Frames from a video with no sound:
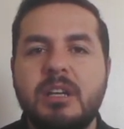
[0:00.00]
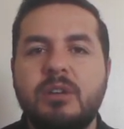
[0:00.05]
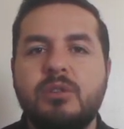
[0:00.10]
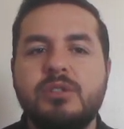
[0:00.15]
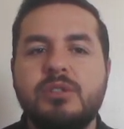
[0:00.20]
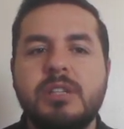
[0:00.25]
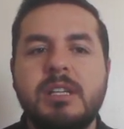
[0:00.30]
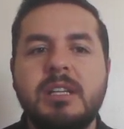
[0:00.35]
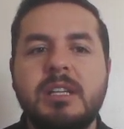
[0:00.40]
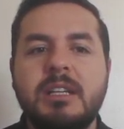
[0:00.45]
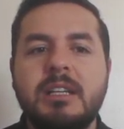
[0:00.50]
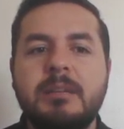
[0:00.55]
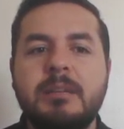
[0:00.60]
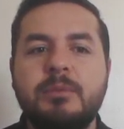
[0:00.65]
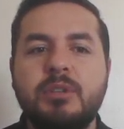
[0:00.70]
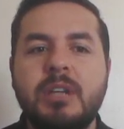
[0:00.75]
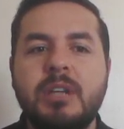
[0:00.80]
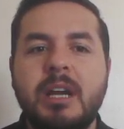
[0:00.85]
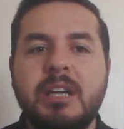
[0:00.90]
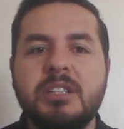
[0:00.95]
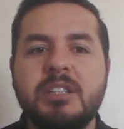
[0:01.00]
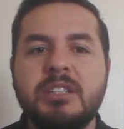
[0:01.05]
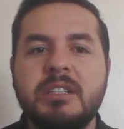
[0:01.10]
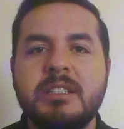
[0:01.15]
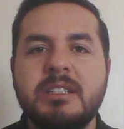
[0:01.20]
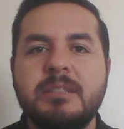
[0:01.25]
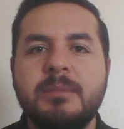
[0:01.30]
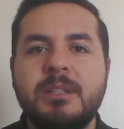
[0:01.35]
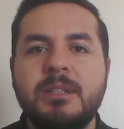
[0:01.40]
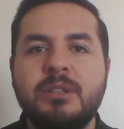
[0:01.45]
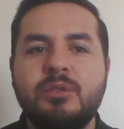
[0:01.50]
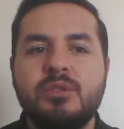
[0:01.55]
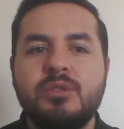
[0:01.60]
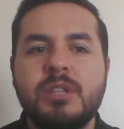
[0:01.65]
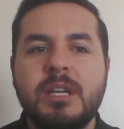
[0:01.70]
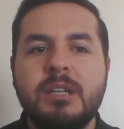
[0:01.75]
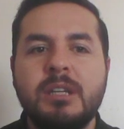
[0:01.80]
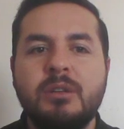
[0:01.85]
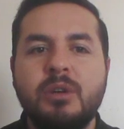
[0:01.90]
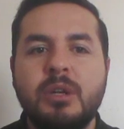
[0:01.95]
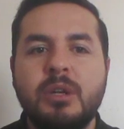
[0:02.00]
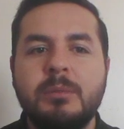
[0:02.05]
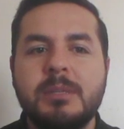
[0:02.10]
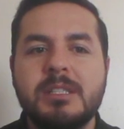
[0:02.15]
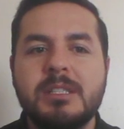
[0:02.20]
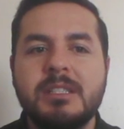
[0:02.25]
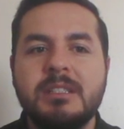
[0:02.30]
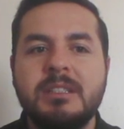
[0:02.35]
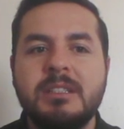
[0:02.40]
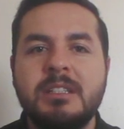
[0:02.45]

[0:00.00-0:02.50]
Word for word: Özellikle bu yağış rejiminin düzenli olması,